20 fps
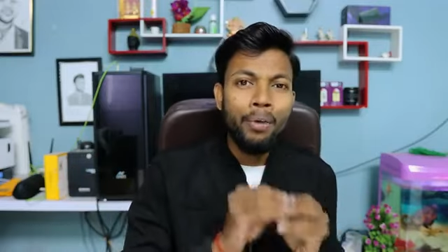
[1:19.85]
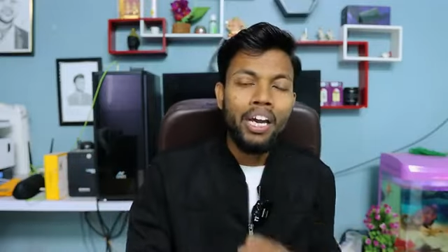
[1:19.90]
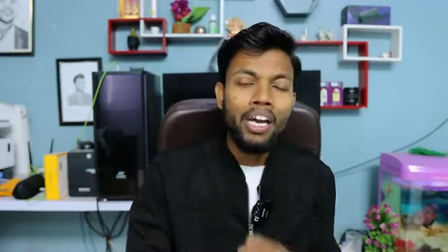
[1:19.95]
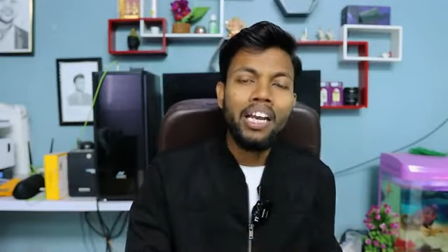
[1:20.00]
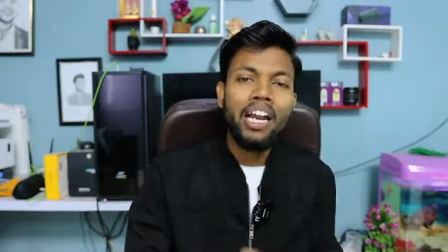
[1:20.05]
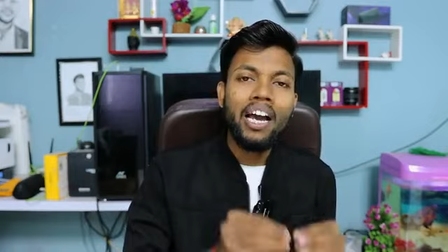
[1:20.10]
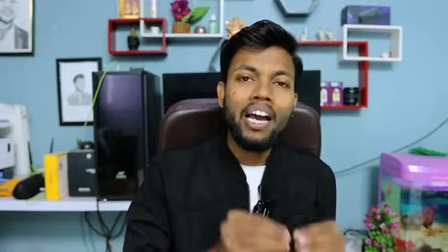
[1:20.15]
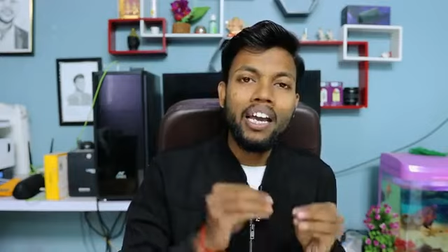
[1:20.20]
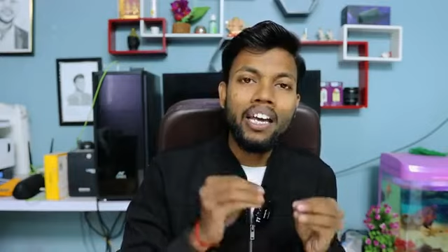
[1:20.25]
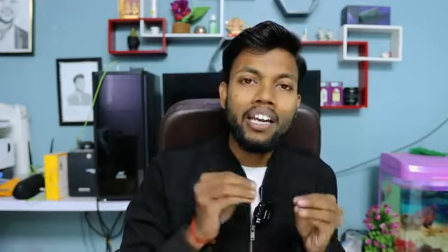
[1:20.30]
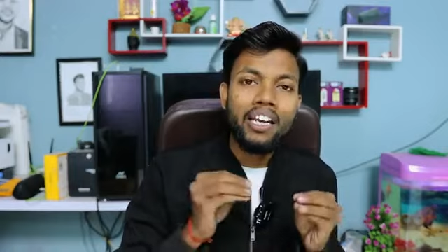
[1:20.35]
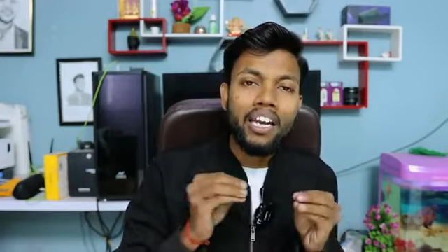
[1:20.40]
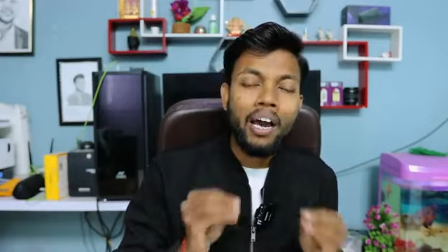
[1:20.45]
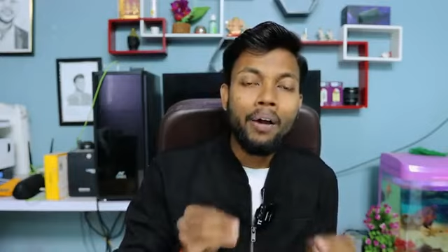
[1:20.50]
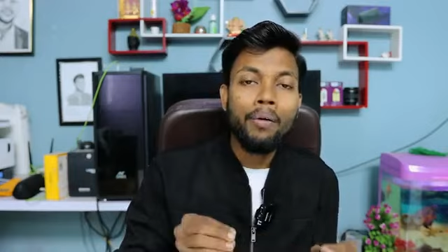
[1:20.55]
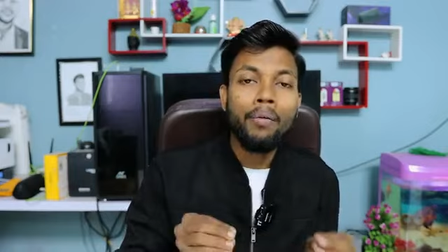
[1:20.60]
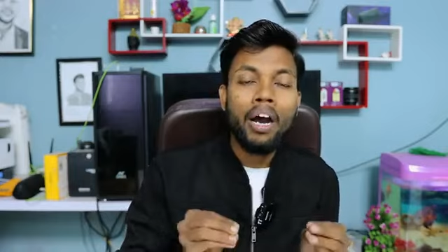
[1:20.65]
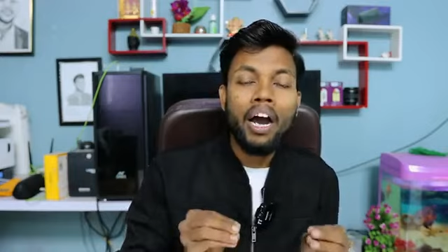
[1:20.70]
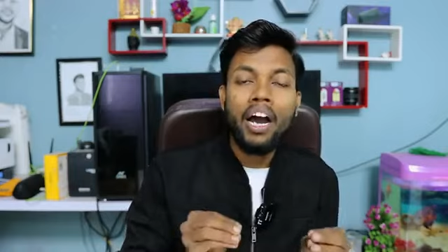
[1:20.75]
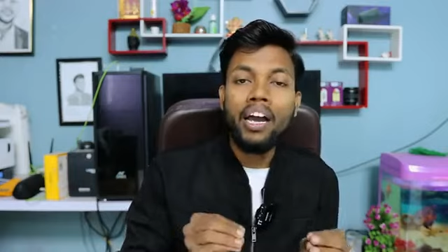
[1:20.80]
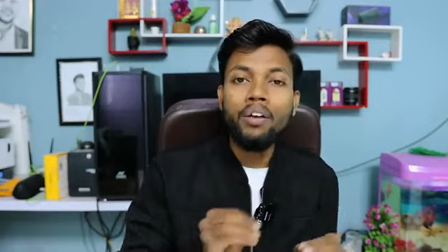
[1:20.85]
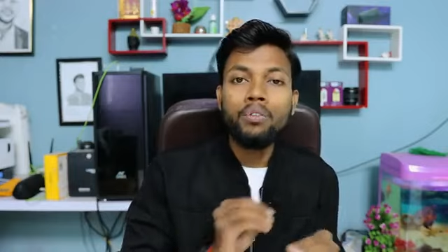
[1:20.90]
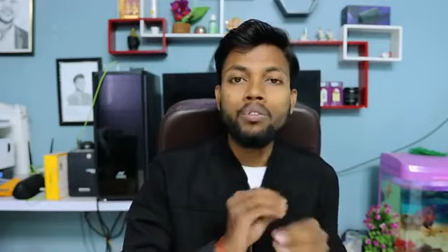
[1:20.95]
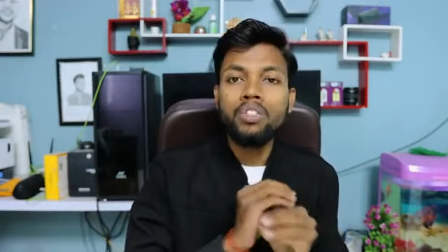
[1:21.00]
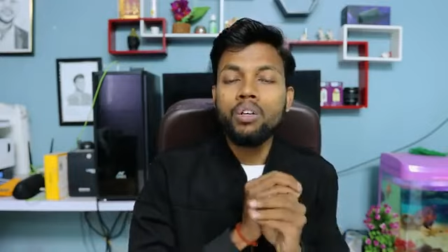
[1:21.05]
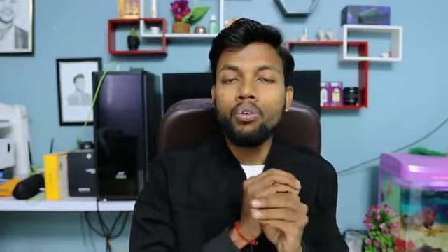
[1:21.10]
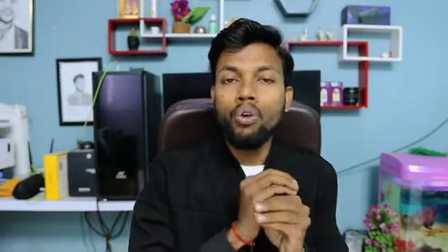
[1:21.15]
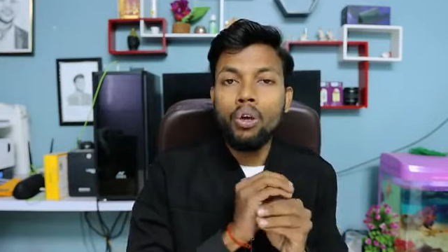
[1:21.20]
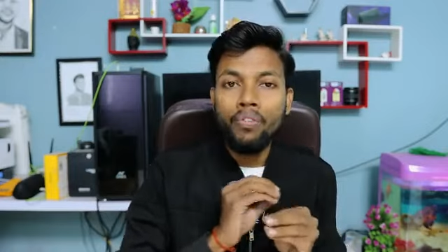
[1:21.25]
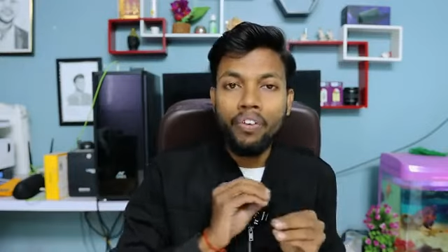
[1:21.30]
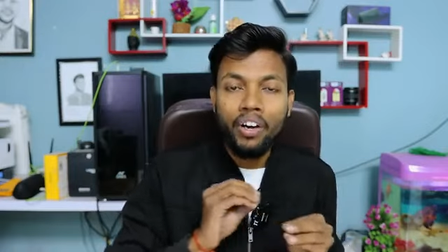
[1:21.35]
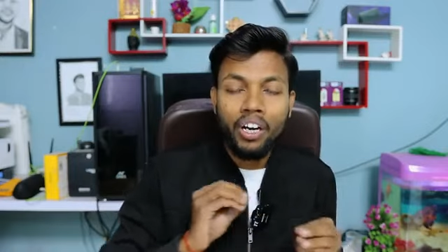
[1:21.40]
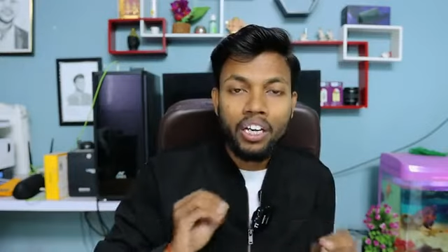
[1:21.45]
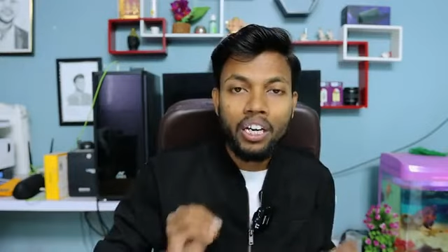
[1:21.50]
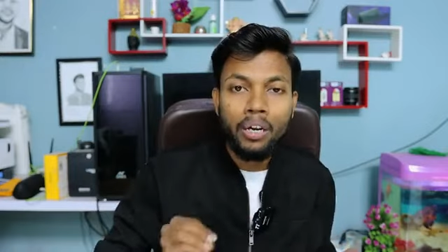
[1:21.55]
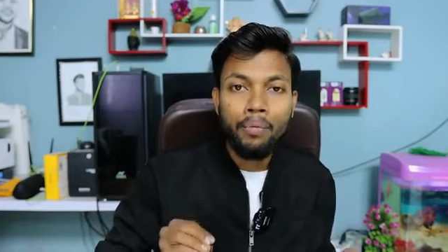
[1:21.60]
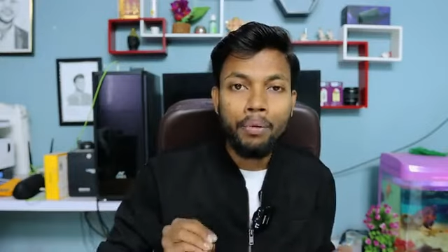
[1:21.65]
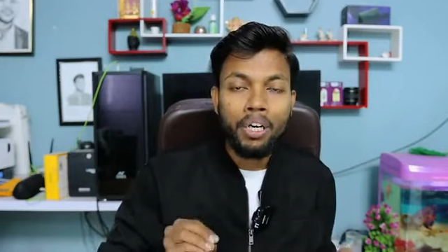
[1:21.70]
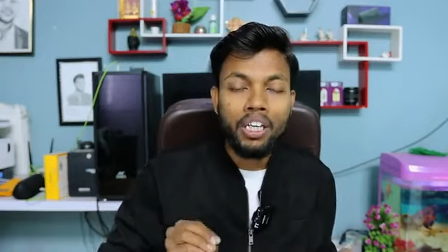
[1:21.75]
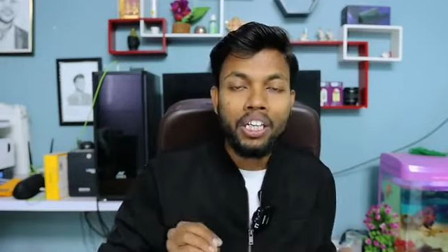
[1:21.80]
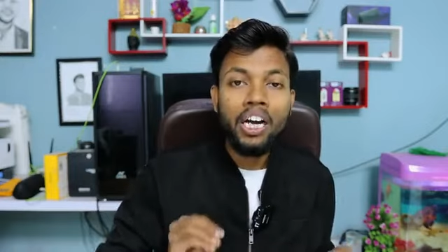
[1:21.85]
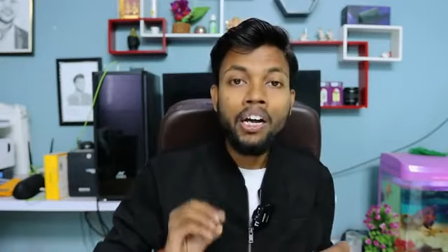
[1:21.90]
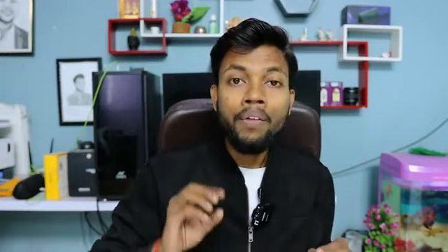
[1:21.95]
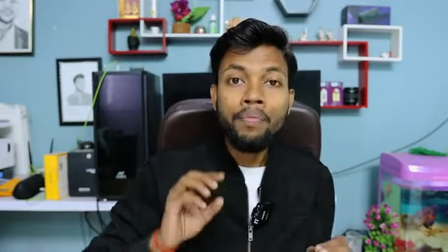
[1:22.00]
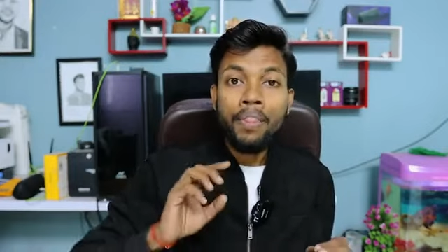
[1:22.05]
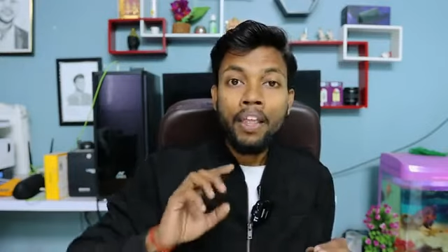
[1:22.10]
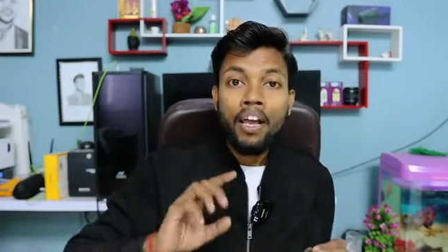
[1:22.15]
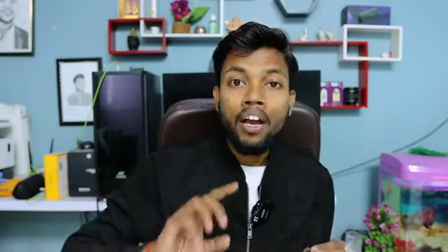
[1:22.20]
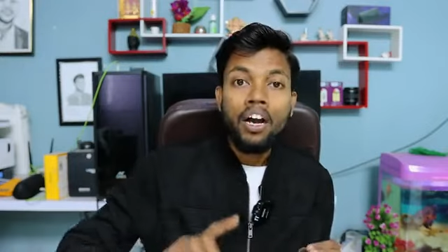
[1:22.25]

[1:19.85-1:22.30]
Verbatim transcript: मेल आए ना आए उससे कोई फर्क नहीं पड़ता